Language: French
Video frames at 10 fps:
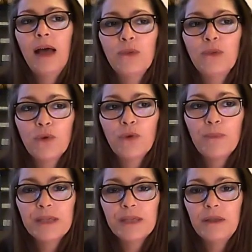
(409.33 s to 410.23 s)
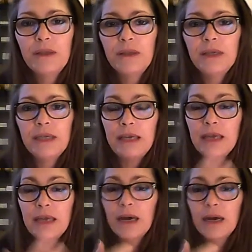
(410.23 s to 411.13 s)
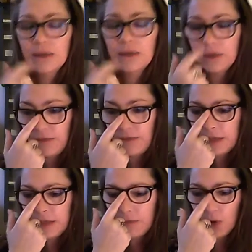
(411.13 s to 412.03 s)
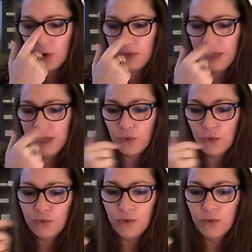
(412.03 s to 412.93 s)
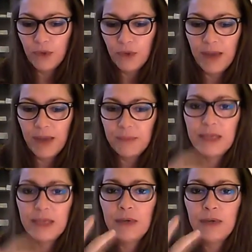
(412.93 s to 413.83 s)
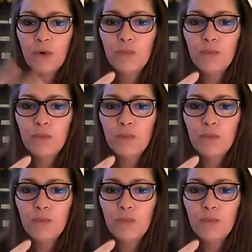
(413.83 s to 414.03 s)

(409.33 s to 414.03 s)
à d'autres personnes qu'il y a effectivement des recouvrements d'âme qui,